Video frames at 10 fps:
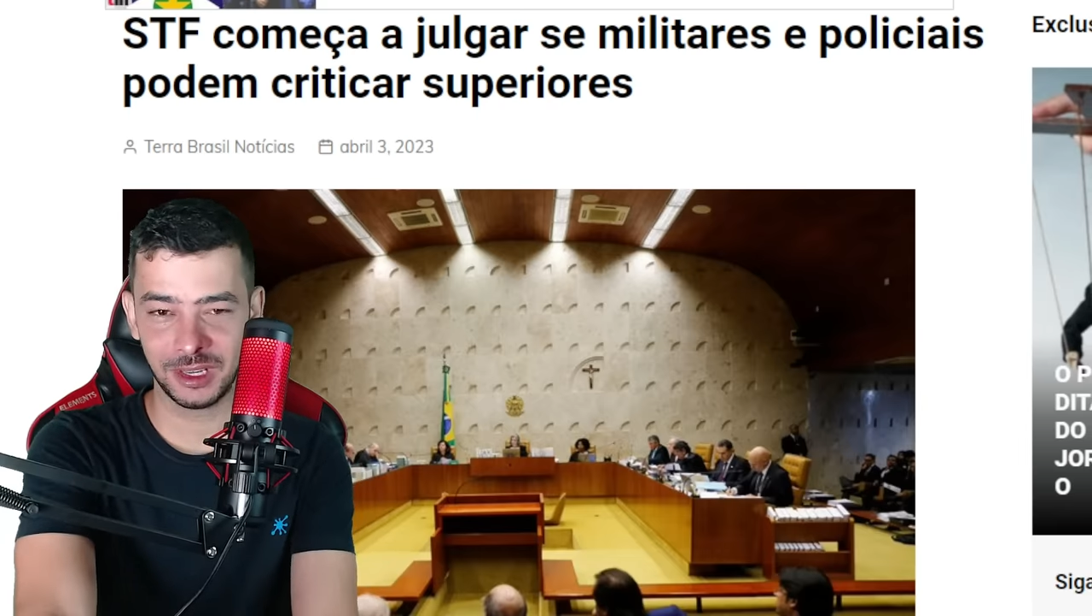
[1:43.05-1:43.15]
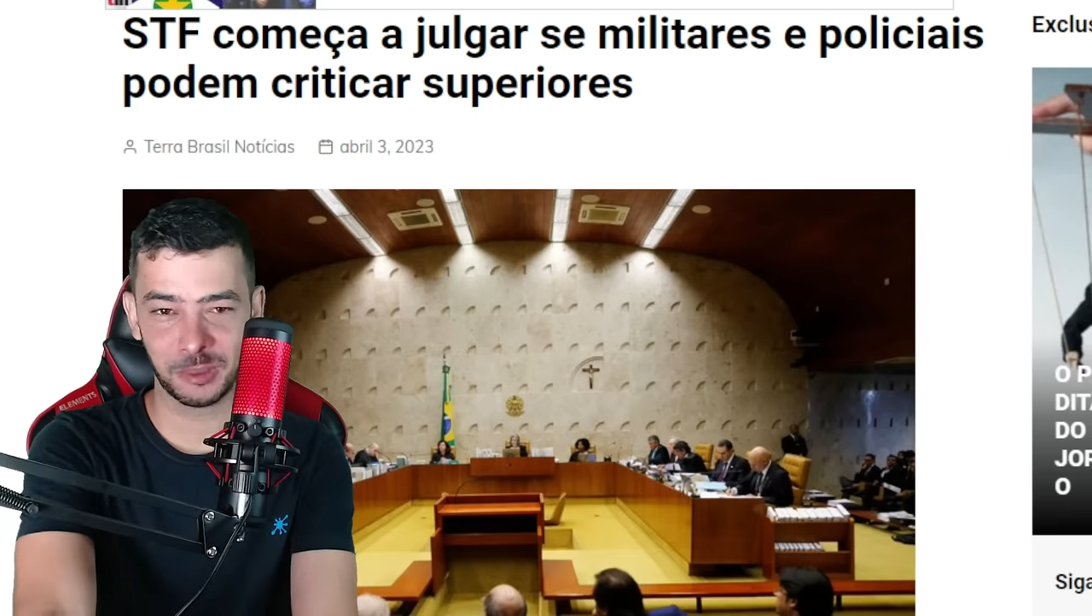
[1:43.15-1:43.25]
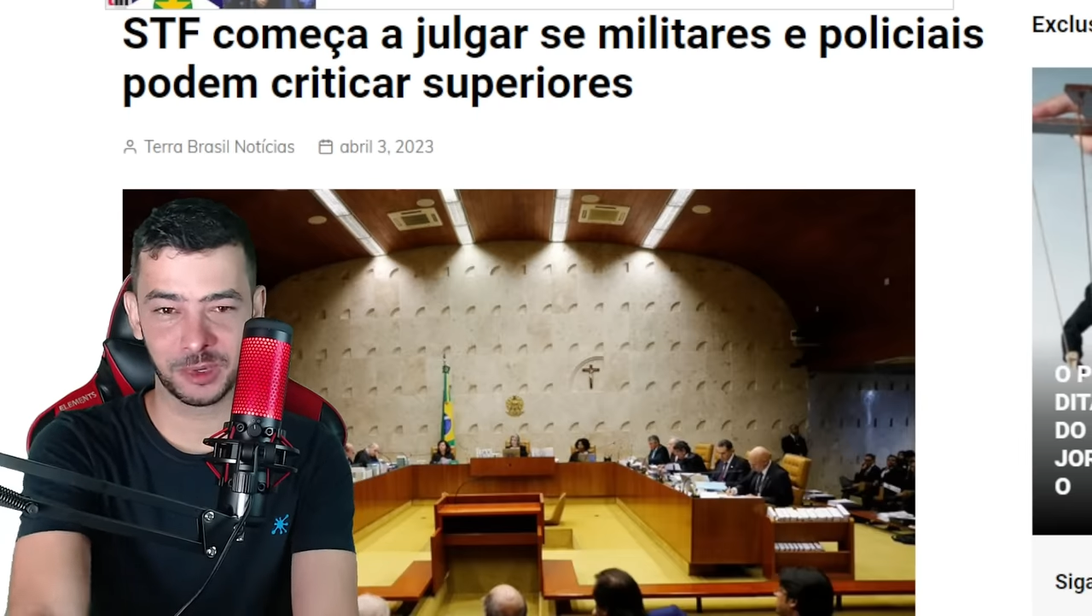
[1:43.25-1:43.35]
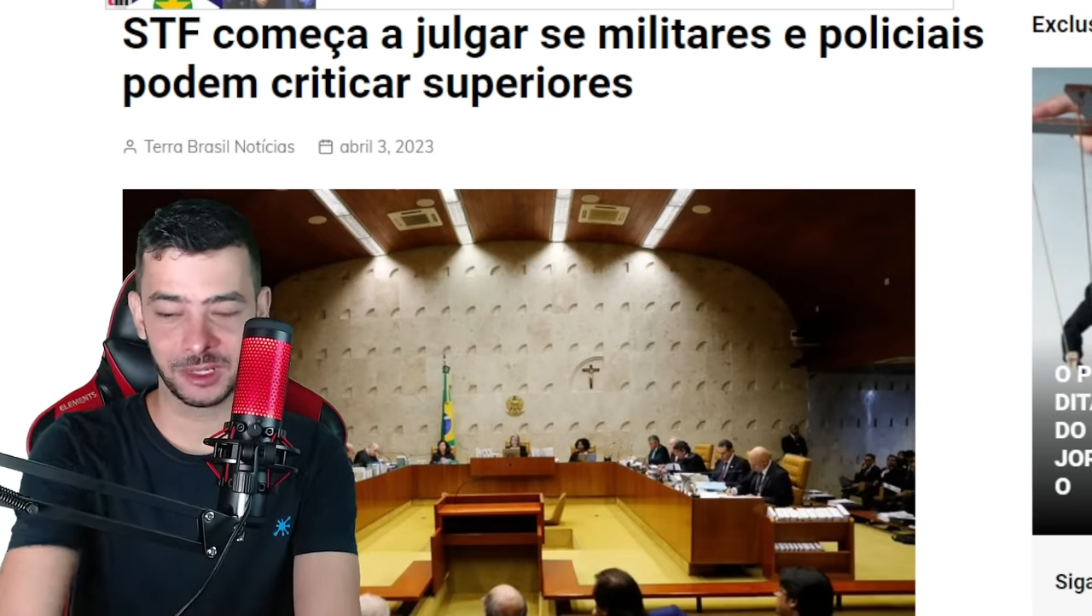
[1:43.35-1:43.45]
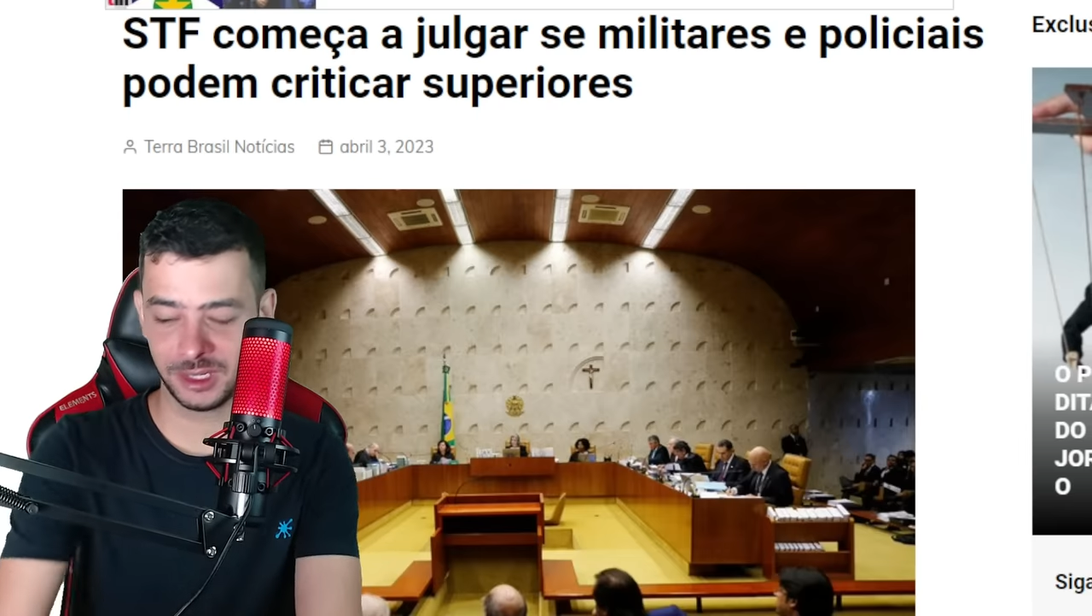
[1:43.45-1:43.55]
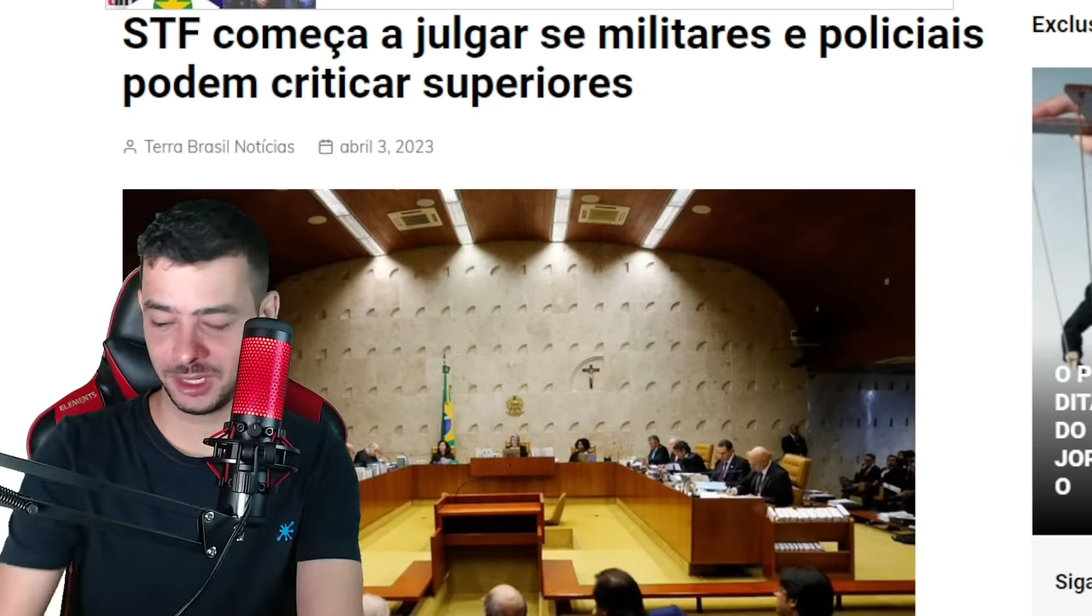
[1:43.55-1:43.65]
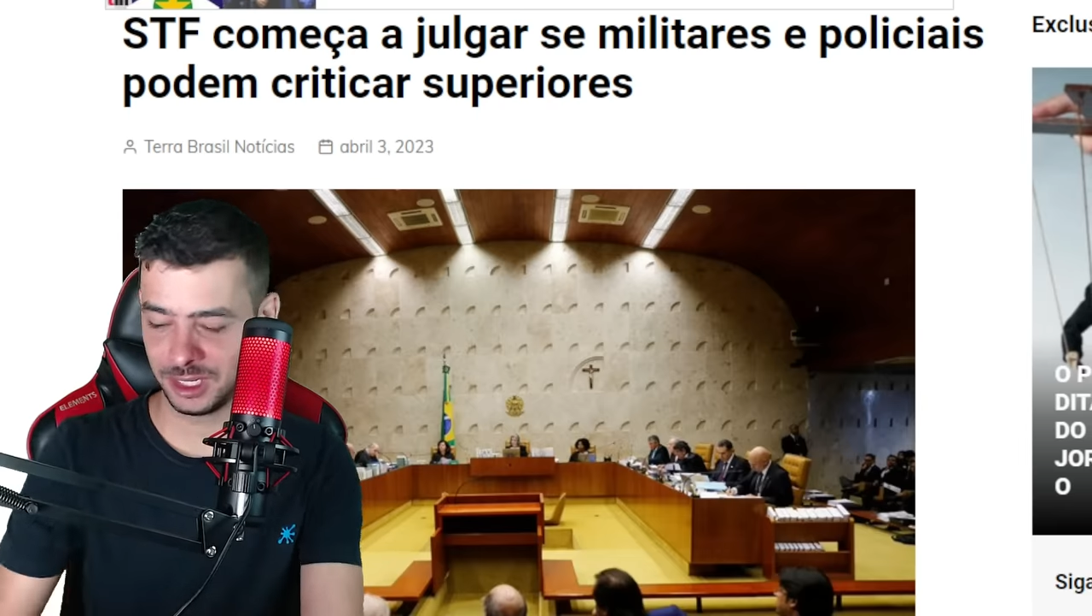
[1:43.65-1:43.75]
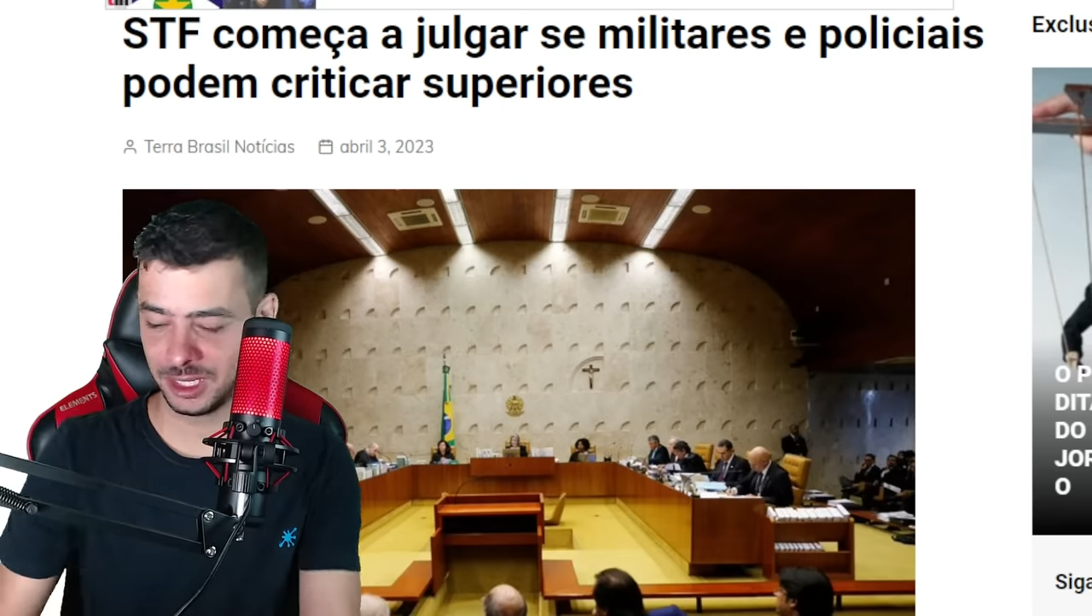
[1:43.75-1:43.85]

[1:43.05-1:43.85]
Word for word: pode